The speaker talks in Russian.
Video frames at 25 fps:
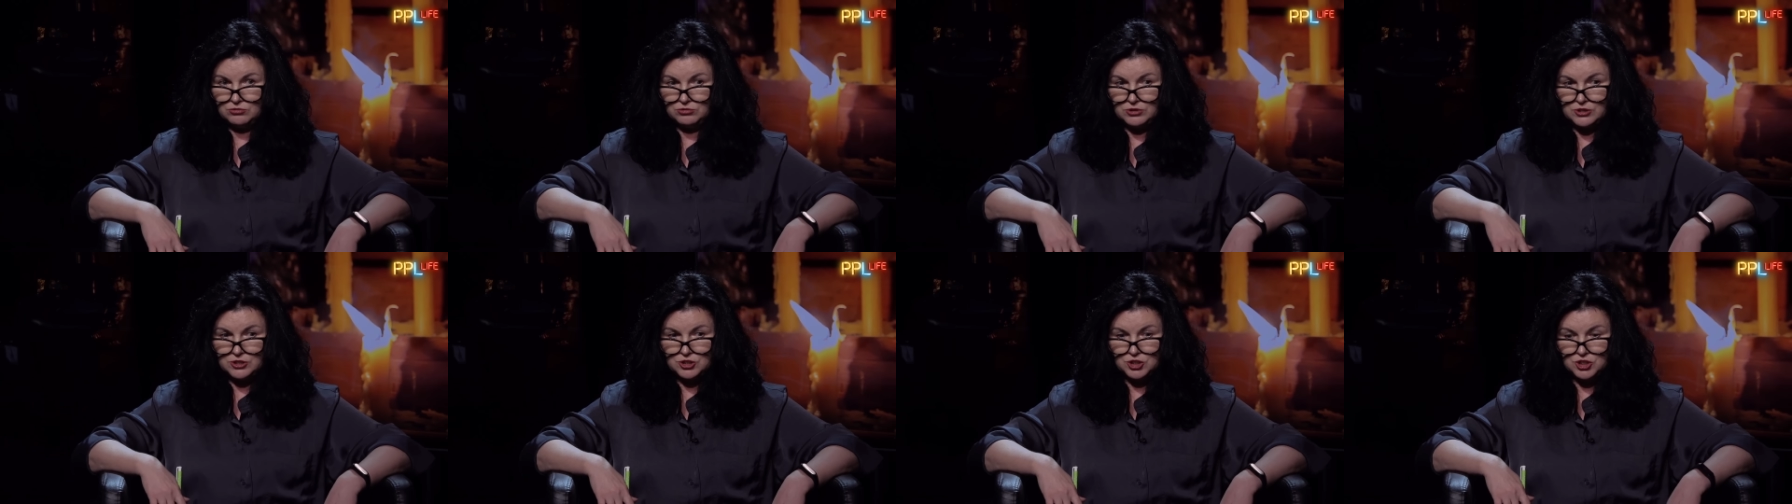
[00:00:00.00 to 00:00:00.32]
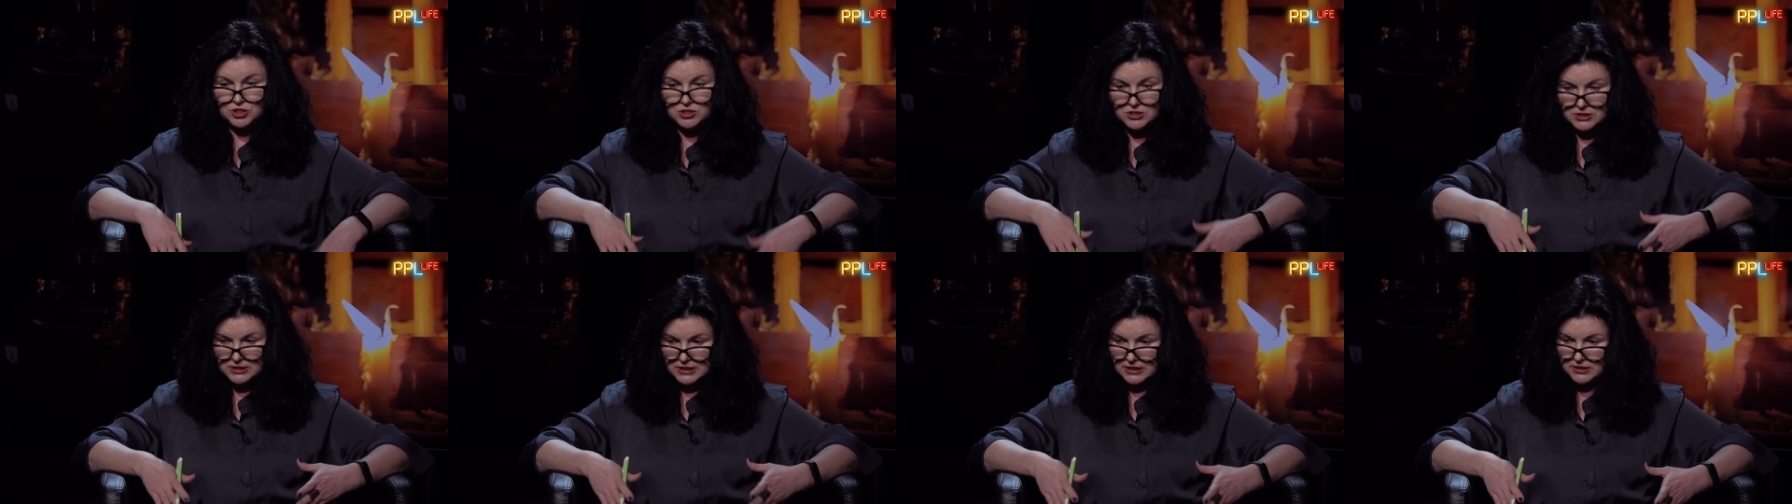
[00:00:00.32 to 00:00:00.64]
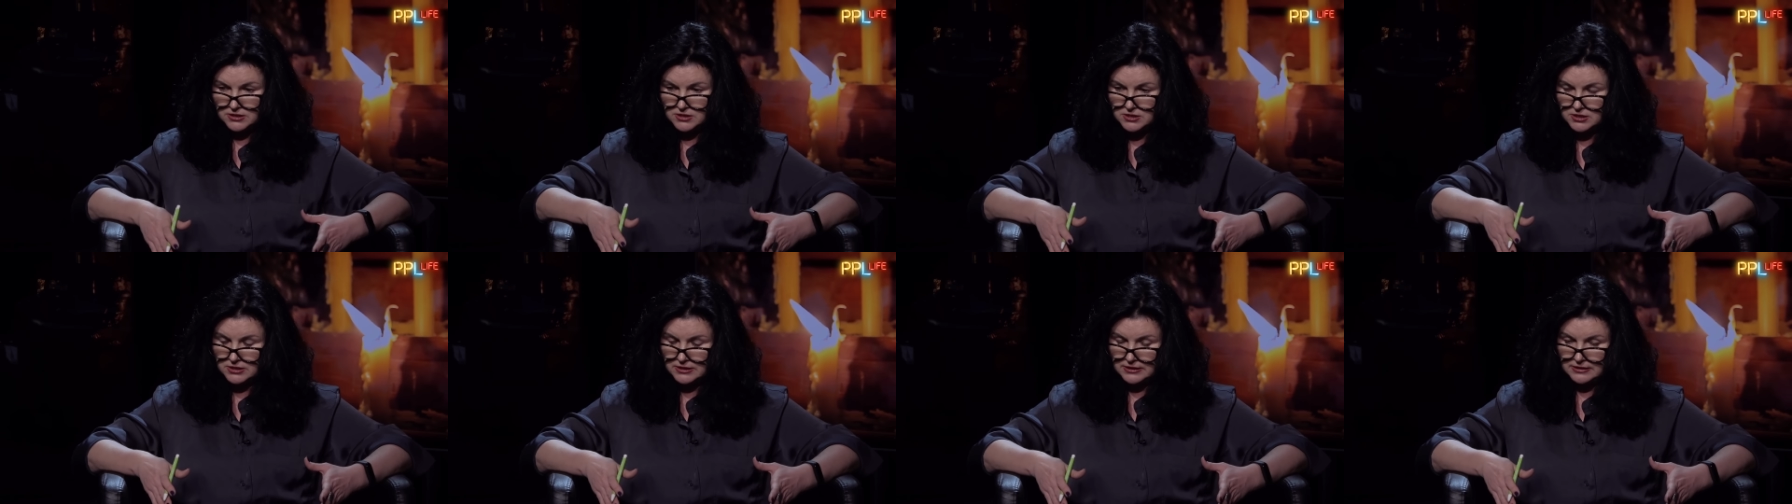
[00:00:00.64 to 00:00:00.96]
у нас
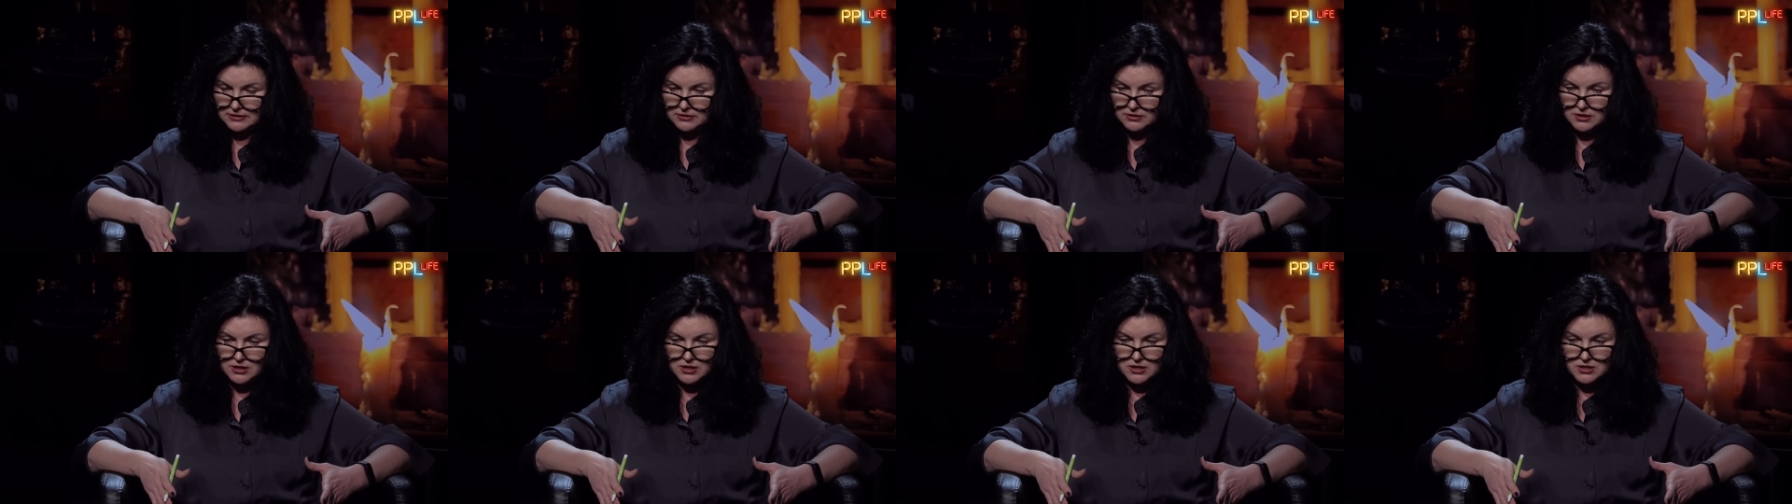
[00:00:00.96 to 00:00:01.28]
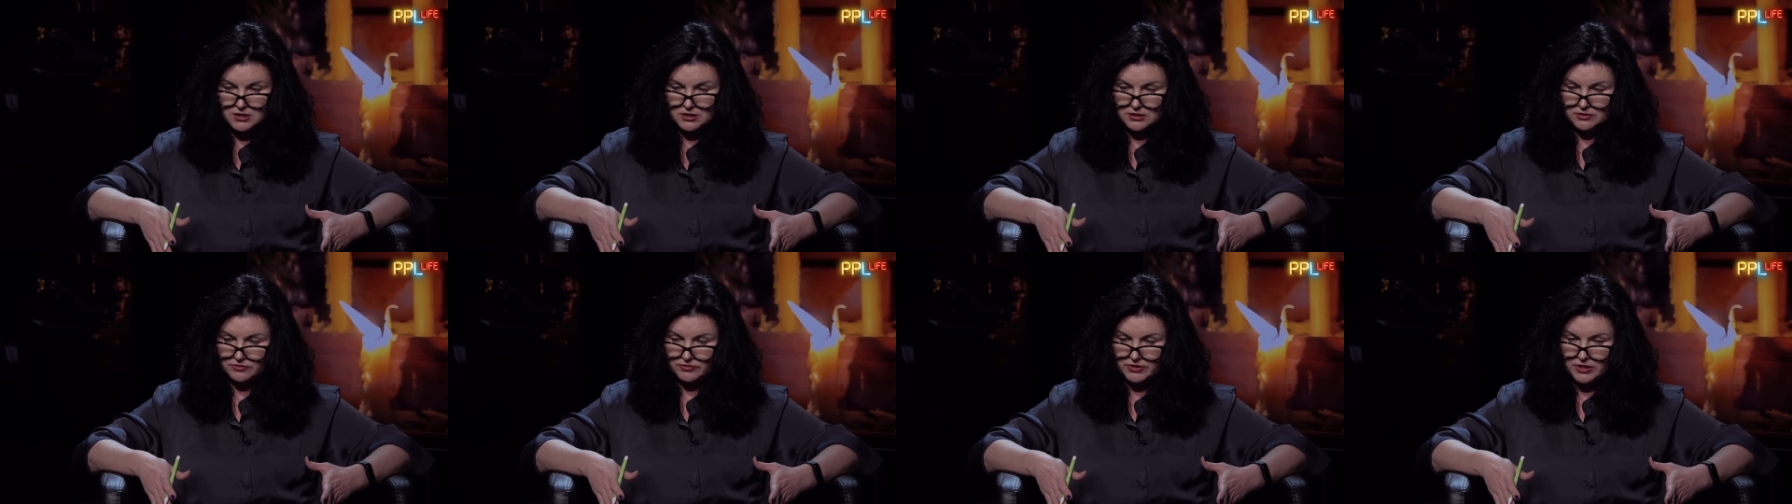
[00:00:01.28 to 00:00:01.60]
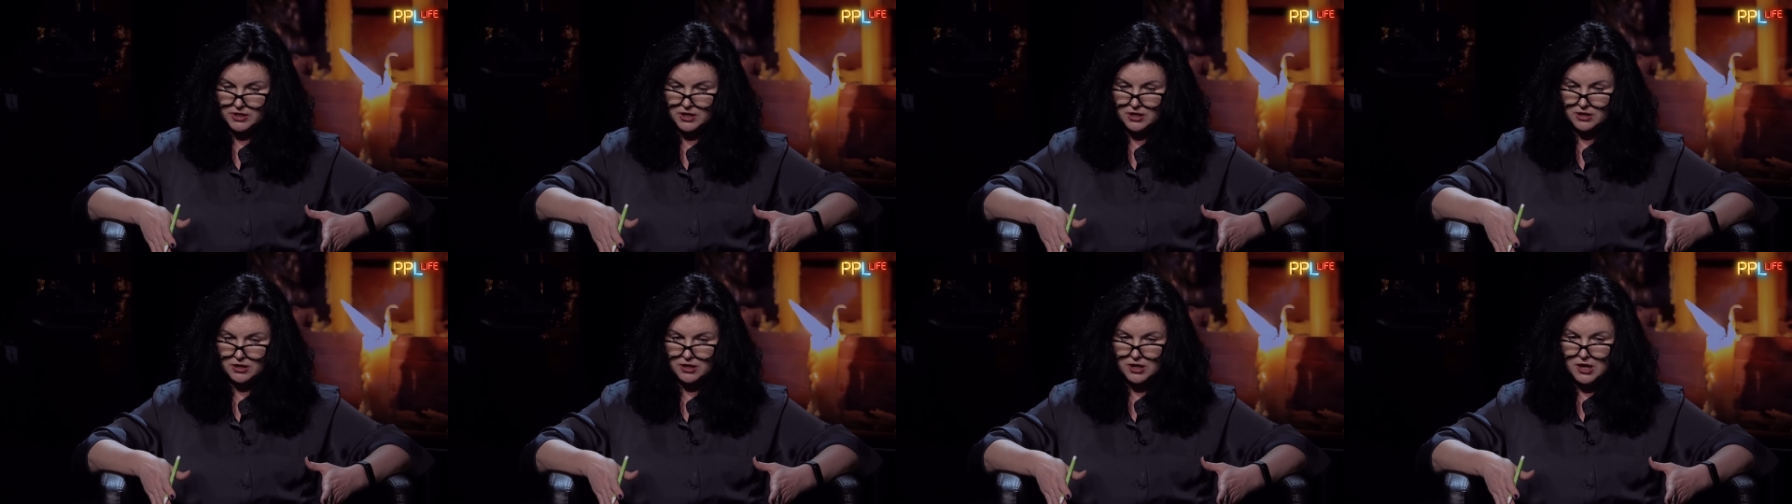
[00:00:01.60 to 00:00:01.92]
16 да,
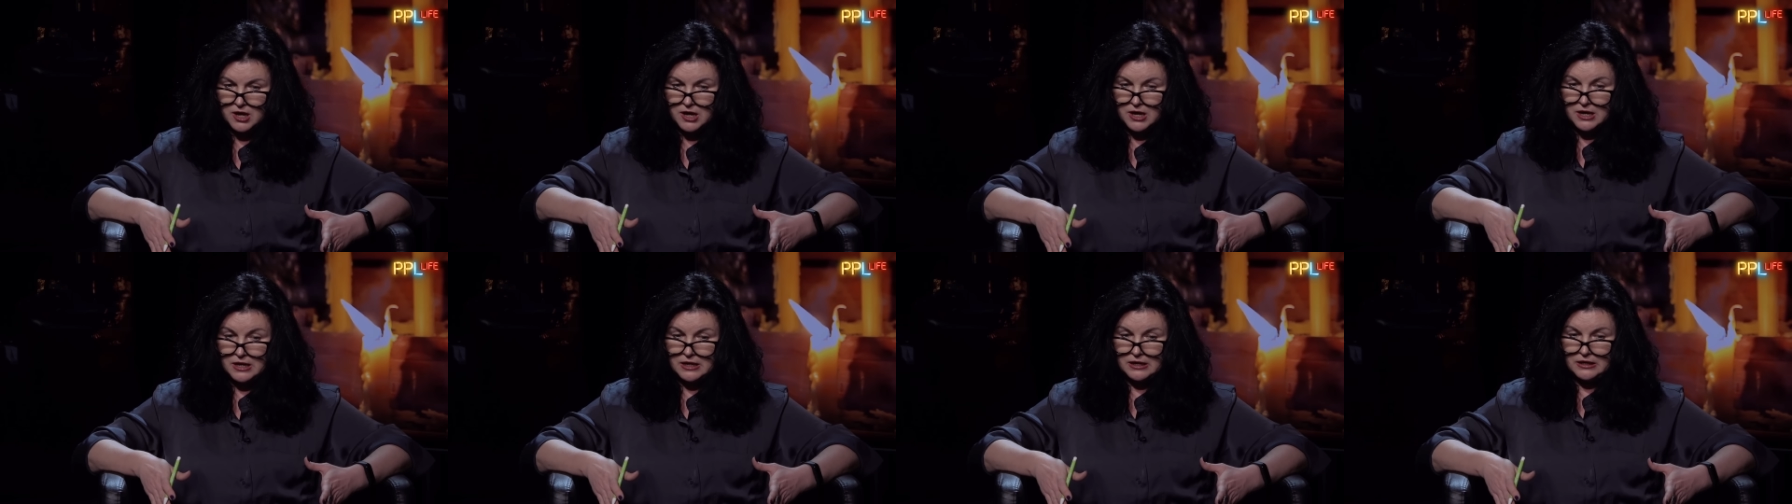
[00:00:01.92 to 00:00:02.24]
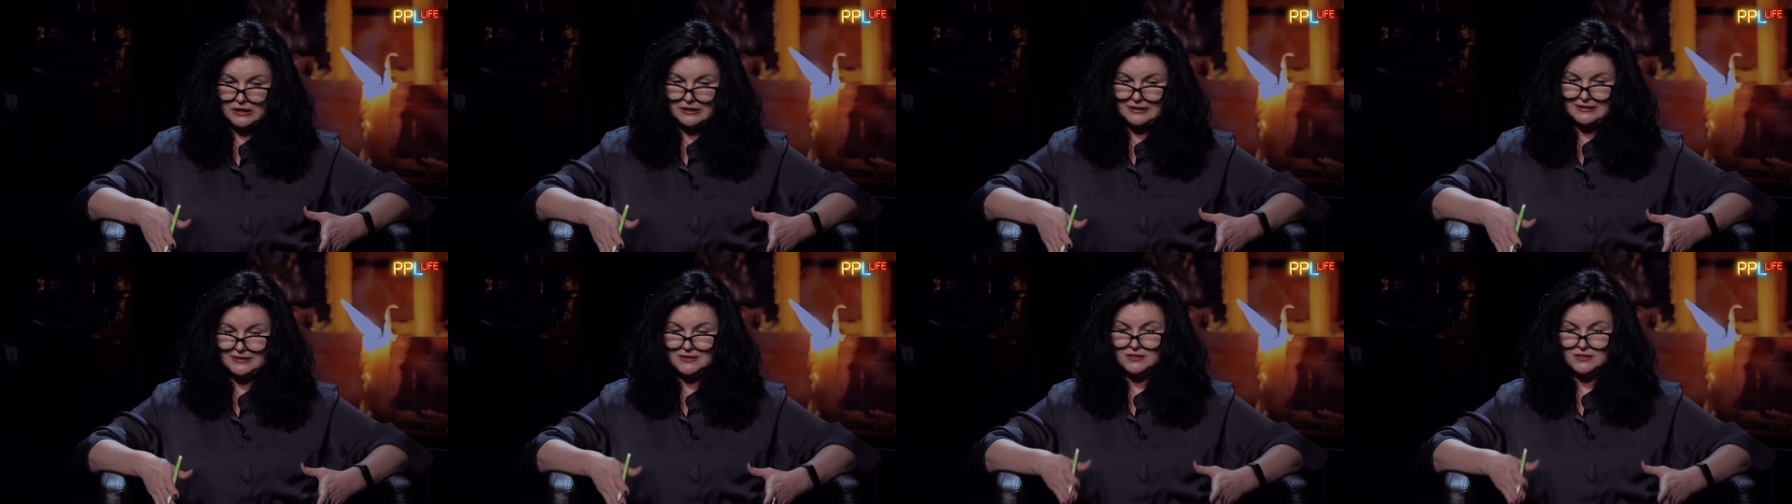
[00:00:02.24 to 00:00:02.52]
января, угу.